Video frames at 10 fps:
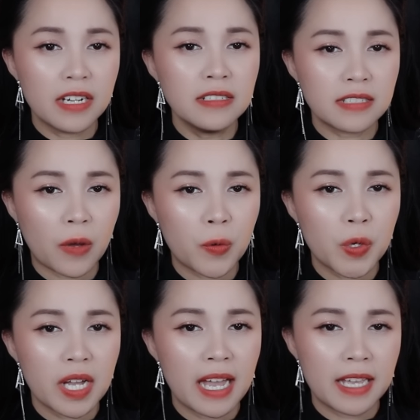đứng
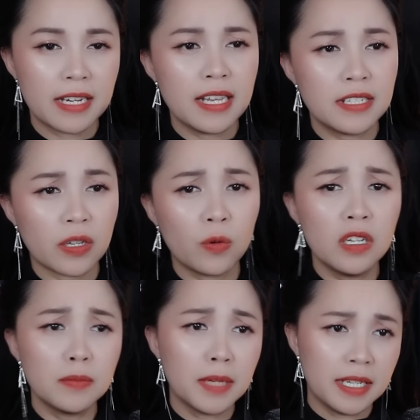sau hay đi sau
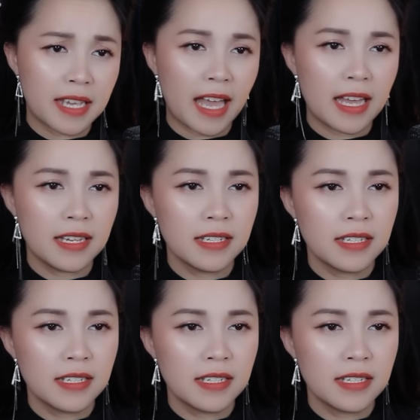lưng mình cả.